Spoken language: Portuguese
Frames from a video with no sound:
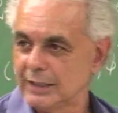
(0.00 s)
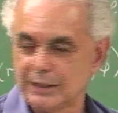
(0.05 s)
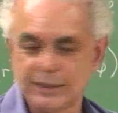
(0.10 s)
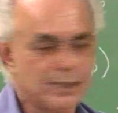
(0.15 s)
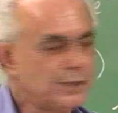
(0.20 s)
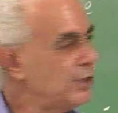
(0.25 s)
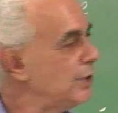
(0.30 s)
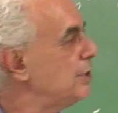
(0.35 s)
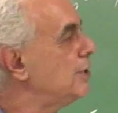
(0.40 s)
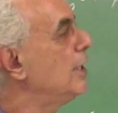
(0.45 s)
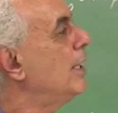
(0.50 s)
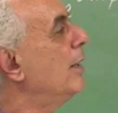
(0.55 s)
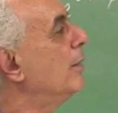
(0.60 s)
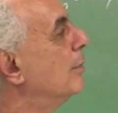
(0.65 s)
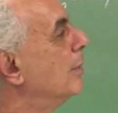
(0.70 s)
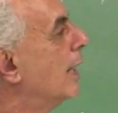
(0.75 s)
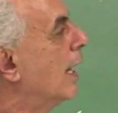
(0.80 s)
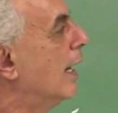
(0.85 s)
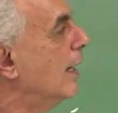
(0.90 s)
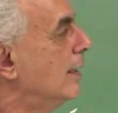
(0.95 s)
se a gente
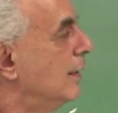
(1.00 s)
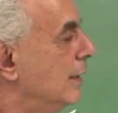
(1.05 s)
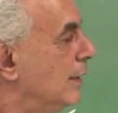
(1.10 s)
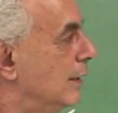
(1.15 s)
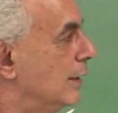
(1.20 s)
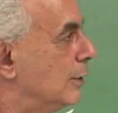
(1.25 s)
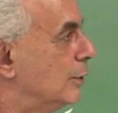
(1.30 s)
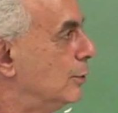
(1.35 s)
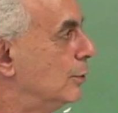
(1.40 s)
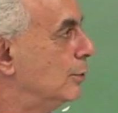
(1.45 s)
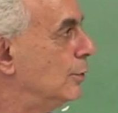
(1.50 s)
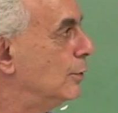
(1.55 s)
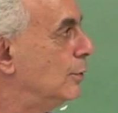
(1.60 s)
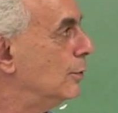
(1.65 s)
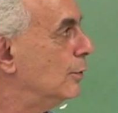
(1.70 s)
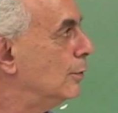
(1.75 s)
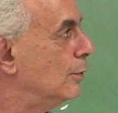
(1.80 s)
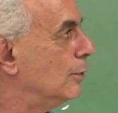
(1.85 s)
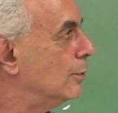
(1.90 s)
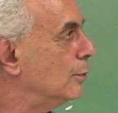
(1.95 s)
lembrar
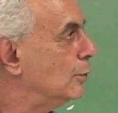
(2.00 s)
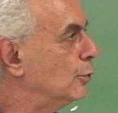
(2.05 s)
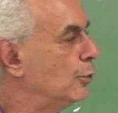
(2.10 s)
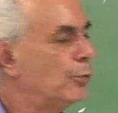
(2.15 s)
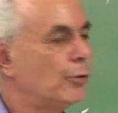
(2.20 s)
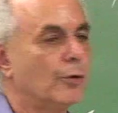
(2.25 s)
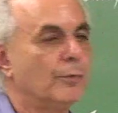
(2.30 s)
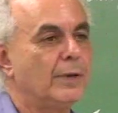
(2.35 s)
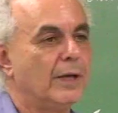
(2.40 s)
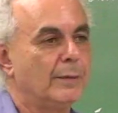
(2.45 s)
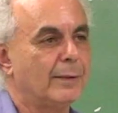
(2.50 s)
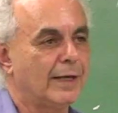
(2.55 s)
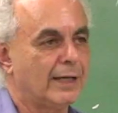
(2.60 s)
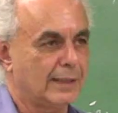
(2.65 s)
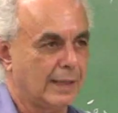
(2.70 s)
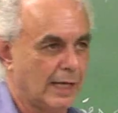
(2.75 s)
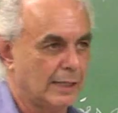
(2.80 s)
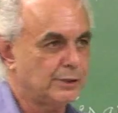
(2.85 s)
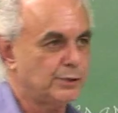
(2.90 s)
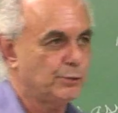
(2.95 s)
do, do problema
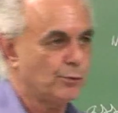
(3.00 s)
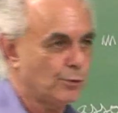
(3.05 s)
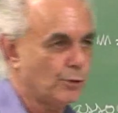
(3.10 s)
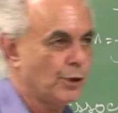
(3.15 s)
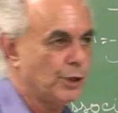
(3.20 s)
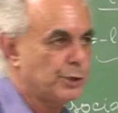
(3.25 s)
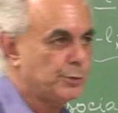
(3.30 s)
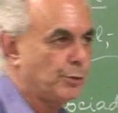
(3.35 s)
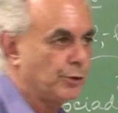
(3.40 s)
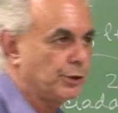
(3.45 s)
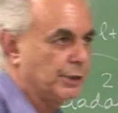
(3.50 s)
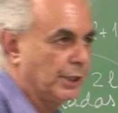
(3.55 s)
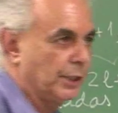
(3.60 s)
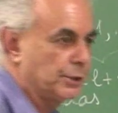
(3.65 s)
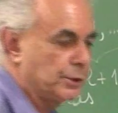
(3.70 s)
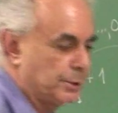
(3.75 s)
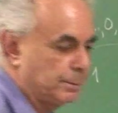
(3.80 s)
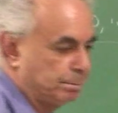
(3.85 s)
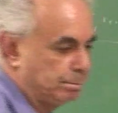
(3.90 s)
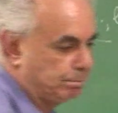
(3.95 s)
clássico
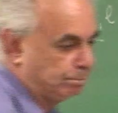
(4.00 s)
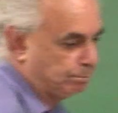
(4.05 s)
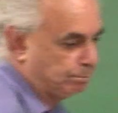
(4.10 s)
correspondente.